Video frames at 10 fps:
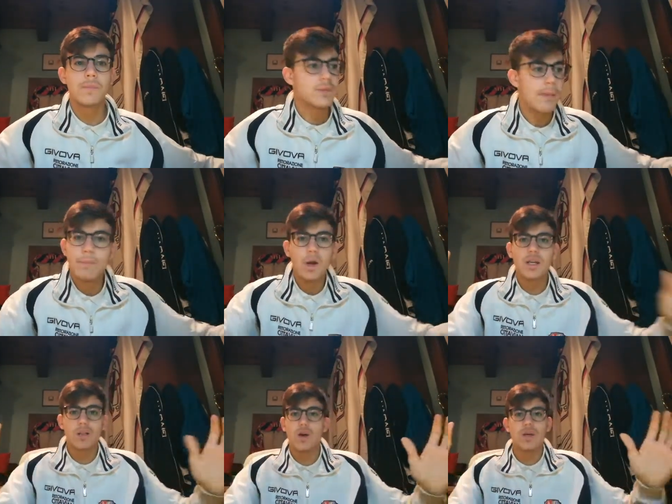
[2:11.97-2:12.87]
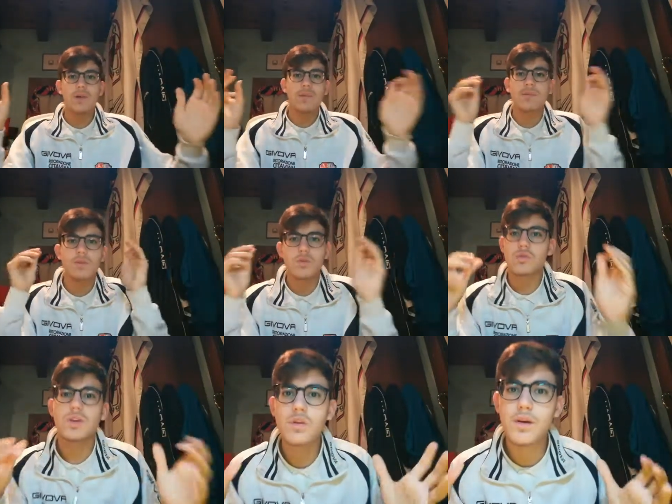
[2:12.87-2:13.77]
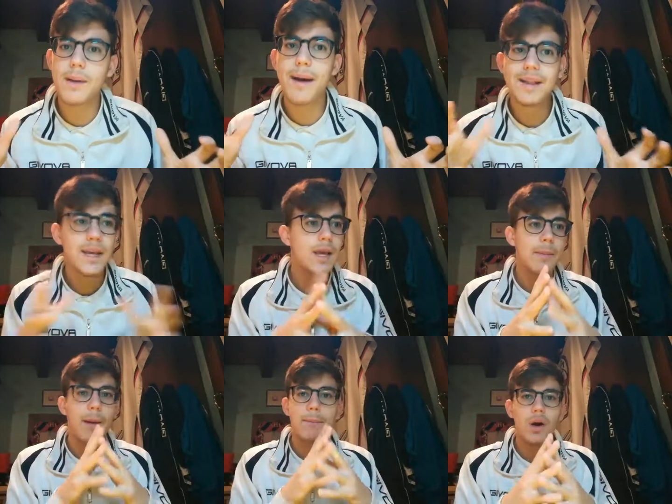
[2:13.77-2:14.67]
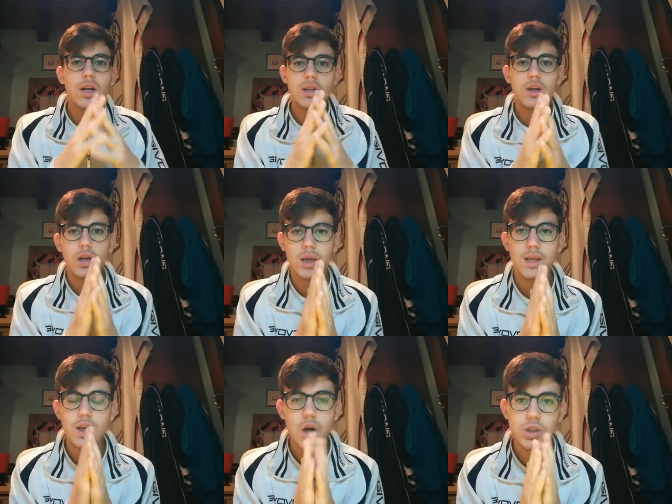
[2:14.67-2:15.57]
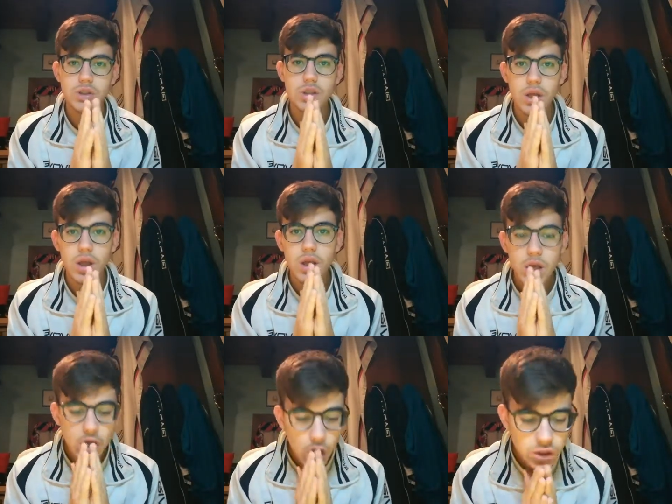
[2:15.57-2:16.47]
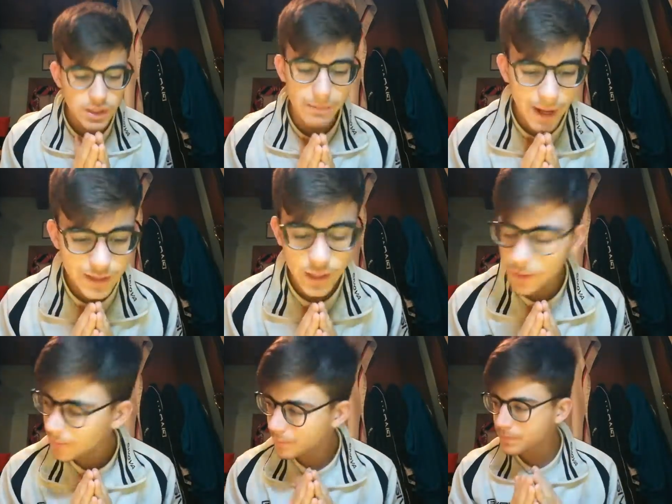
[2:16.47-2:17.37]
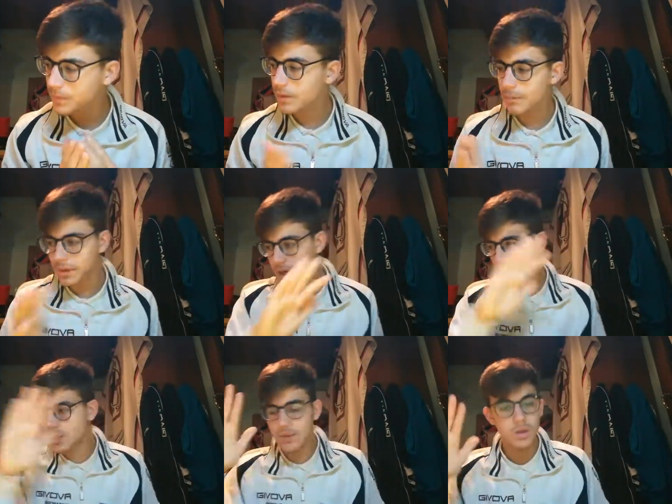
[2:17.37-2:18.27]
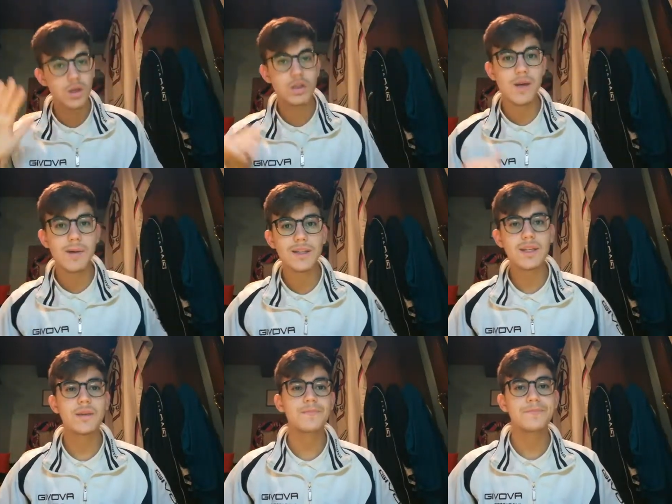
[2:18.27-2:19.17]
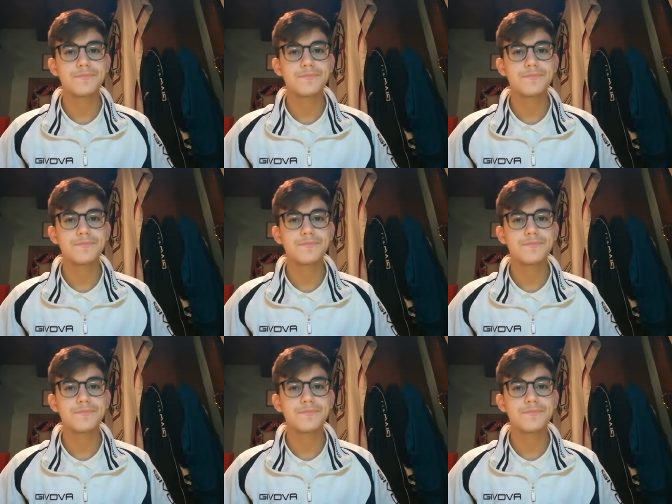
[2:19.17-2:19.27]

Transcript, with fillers: Cioè porca troia, noi abbiamo vinto uno scudetto con Abate, ma porca troia, i cross, i cross Abate. Vabbè, tralasciando il cross di Abate.